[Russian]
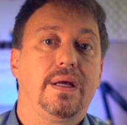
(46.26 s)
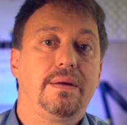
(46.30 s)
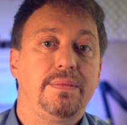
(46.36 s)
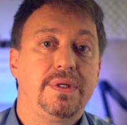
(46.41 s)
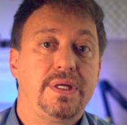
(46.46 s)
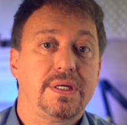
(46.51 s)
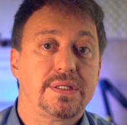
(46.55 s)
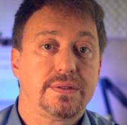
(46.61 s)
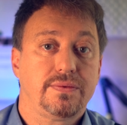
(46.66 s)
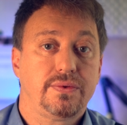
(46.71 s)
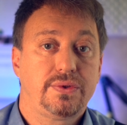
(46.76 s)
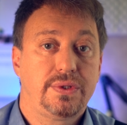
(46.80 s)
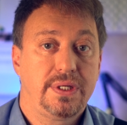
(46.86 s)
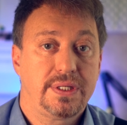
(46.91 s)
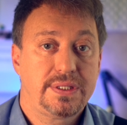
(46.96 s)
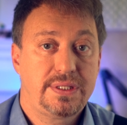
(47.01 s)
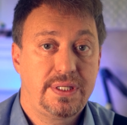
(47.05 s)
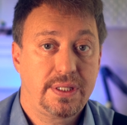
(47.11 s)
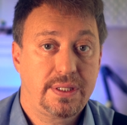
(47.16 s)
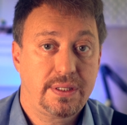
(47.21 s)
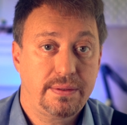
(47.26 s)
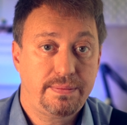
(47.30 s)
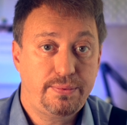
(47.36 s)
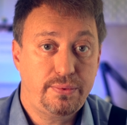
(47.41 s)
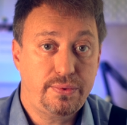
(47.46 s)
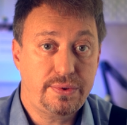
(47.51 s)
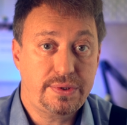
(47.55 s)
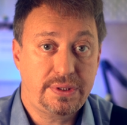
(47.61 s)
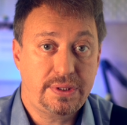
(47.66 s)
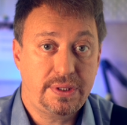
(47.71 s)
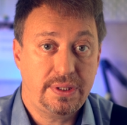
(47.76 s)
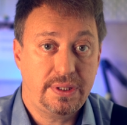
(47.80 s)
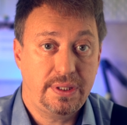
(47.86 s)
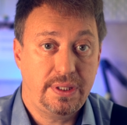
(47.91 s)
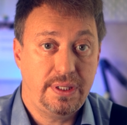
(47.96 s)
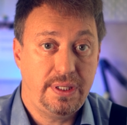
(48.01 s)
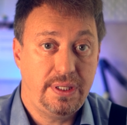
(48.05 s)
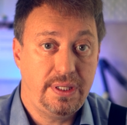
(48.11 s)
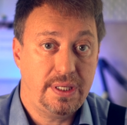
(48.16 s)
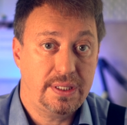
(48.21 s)
Меня зовут Алексей
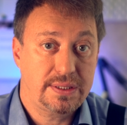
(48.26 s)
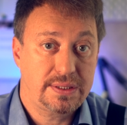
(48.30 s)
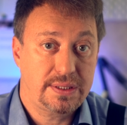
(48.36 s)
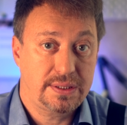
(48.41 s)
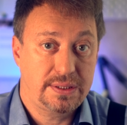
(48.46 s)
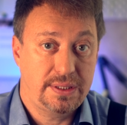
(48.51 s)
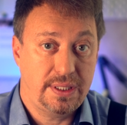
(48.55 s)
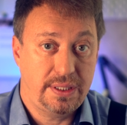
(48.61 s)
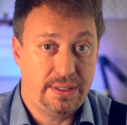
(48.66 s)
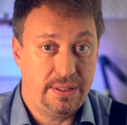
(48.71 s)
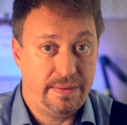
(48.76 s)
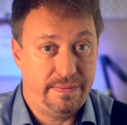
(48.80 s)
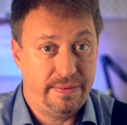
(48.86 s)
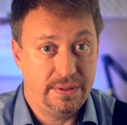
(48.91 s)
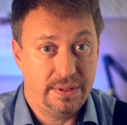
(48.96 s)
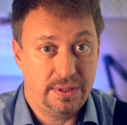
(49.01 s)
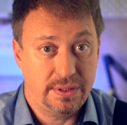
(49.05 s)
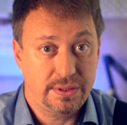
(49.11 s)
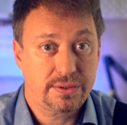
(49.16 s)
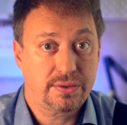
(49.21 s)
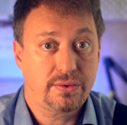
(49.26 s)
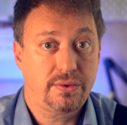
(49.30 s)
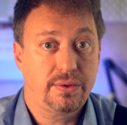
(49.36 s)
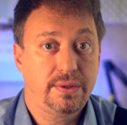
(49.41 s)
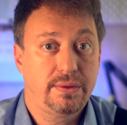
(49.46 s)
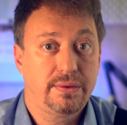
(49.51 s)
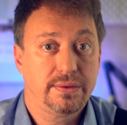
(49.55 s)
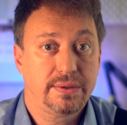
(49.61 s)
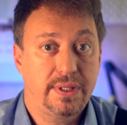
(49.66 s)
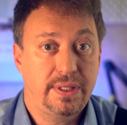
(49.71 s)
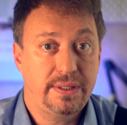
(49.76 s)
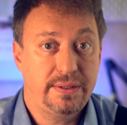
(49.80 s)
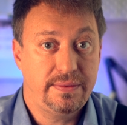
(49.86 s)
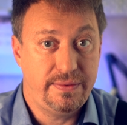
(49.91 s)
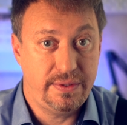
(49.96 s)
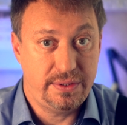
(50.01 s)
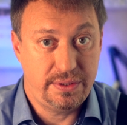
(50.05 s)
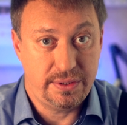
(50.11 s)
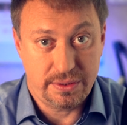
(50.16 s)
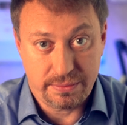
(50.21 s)
Капуста, и я создатель винной школы онлайн
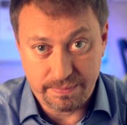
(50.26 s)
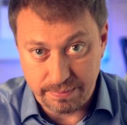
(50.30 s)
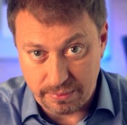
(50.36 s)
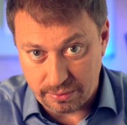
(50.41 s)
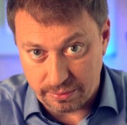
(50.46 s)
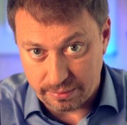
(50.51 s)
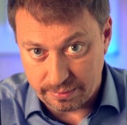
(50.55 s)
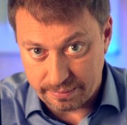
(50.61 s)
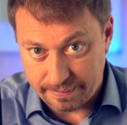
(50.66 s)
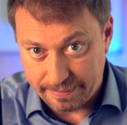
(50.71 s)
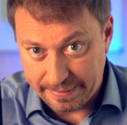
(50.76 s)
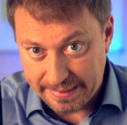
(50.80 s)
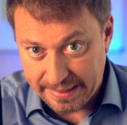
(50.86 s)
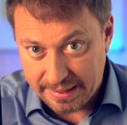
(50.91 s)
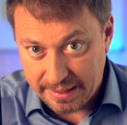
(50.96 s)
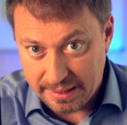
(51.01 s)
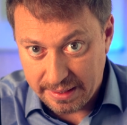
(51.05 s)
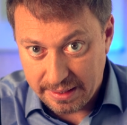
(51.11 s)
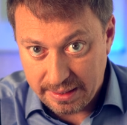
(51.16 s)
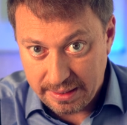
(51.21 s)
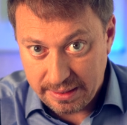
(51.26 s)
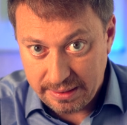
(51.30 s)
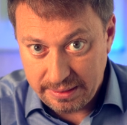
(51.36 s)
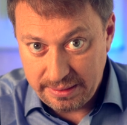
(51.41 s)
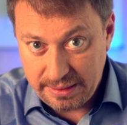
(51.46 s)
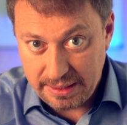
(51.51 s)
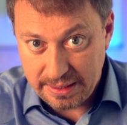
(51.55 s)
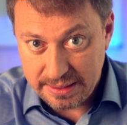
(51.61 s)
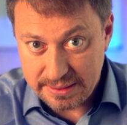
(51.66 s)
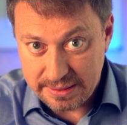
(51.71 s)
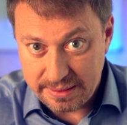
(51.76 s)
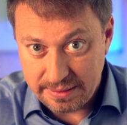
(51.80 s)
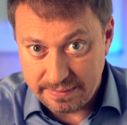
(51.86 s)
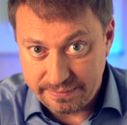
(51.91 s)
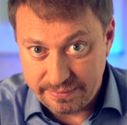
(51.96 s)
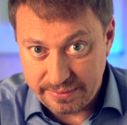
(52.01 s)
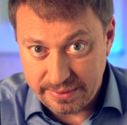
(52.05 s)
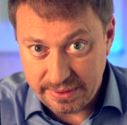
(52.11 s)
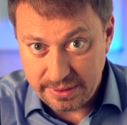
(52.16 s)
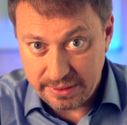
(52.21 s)
«Витис Про». Если
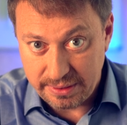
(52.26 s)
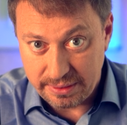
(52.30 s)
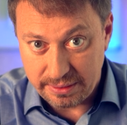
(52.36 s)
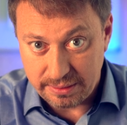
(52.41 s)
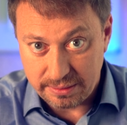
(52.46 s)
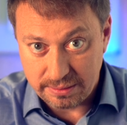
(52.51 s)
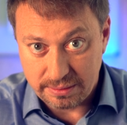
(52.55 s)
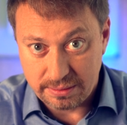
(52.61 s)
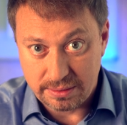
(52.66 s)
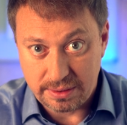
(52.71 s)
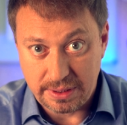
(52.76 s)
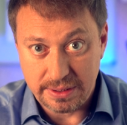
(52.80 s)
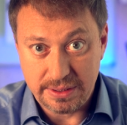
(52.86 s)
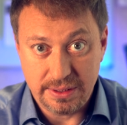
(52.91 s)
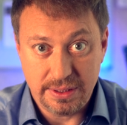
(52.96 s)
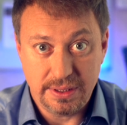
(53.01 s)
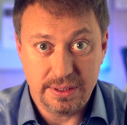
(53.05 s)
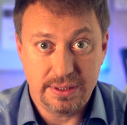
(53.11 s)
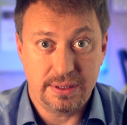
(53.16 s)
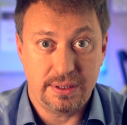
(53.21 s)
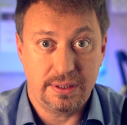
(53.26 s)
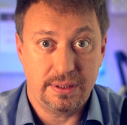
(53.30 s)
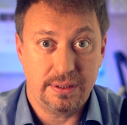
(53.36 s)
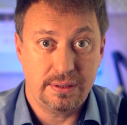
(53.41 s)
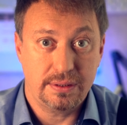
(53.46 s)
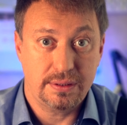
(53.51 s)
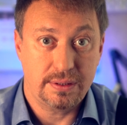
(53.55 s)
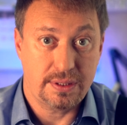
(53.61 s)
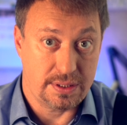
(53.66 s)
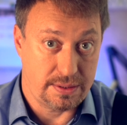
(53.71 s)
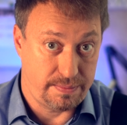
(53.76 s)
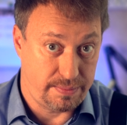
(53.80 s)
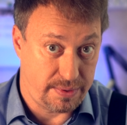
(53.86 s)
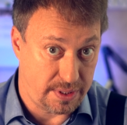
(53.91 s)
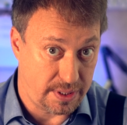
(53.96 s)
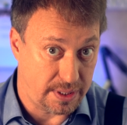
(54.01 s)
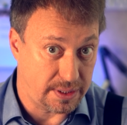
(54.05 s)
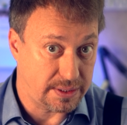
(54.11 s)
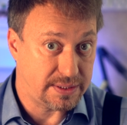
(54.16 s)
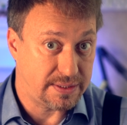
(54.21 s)
вы хотите
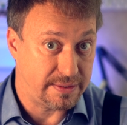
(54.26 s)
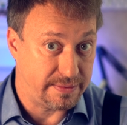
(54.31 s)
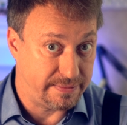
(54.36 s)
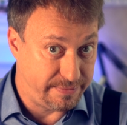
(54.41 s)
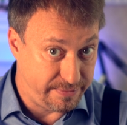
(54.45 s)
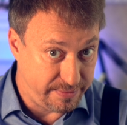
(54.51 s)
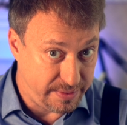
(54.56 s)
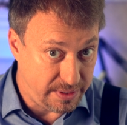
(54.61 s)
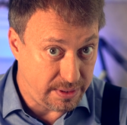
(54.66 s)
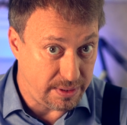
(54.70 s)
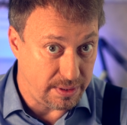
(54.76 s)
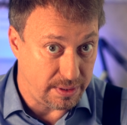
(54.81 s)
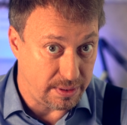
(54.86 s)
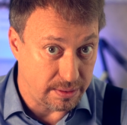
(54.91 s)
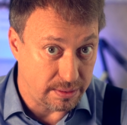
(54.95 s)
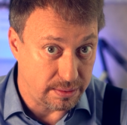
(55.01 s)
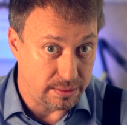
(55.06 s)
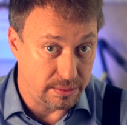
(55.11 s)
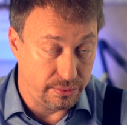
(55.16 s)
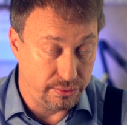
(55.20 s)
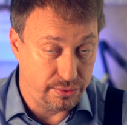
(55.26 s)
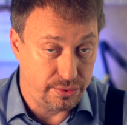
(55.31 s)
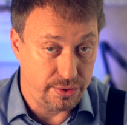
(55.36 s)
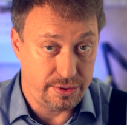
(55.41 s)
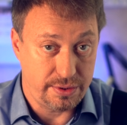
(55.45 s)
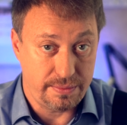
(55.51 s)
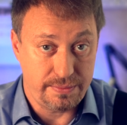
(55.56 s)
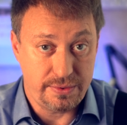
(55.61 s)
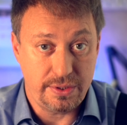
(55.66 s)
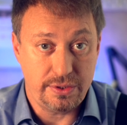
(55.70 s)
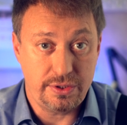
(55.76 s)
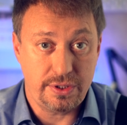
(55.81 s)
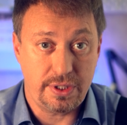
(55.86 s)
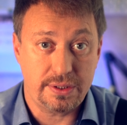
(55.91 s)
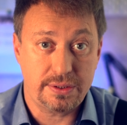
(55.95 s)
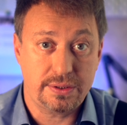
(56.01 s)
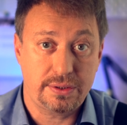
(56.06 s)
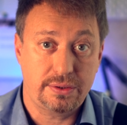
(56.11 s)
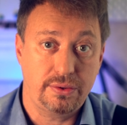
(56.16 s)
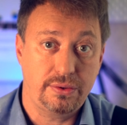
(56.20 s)
разбираться в вине лучше, чем
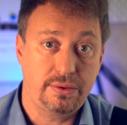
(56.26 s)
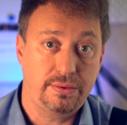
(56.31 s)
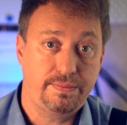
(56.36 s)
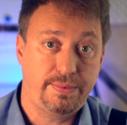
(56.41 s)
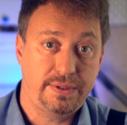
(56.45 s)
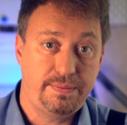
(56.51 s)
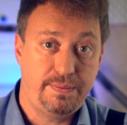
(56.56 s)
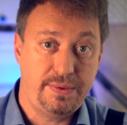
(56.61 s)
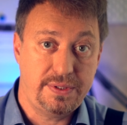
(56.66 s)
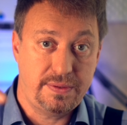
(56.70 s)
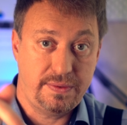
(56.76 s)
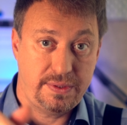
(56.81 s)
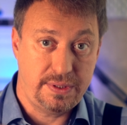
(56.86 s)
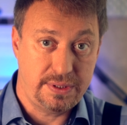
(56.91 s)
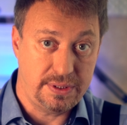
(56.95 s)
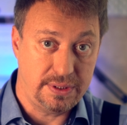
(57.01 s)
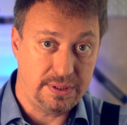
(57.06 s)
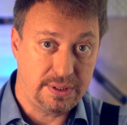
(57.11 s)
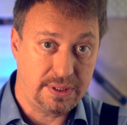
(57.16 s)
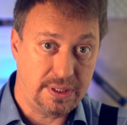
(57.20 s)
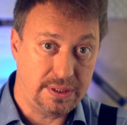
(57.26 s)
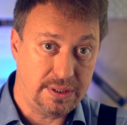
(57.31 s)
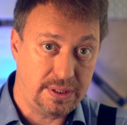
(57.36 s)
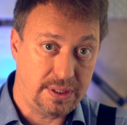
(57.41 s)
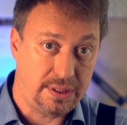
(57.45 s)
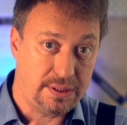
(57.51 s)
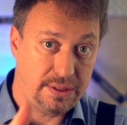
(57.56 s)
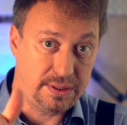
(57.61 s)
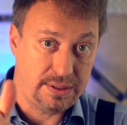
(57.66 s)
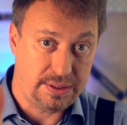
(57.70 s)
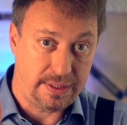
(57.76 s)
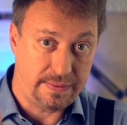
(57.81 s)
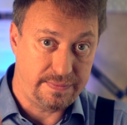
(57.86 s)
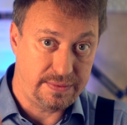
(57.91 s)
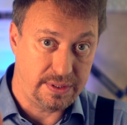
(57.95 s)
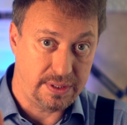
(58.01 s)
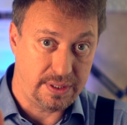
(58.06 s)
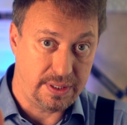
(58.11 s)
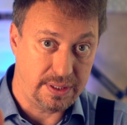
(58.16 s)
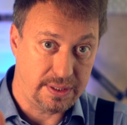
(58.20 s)
сейчас, то подписывайтесь на этот канал и
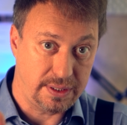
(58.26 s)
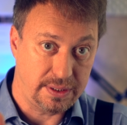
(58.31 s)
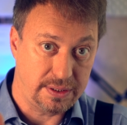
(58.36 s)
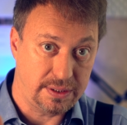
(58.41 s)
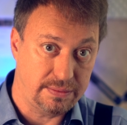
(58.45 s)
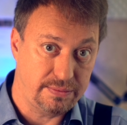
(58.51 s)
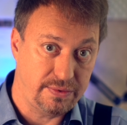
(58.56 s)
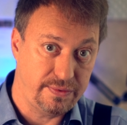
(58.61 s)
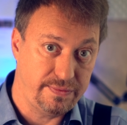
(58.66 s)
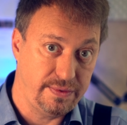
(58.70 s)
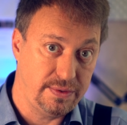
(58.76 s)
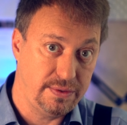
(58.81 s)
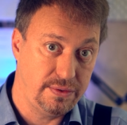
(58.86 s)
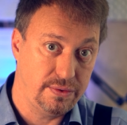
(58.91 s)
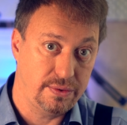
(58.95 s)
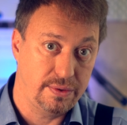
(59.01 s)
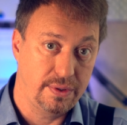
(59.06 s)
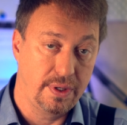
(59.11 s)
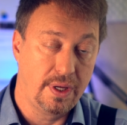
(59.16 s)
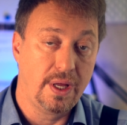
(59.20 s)
ставьте лайк этому видео.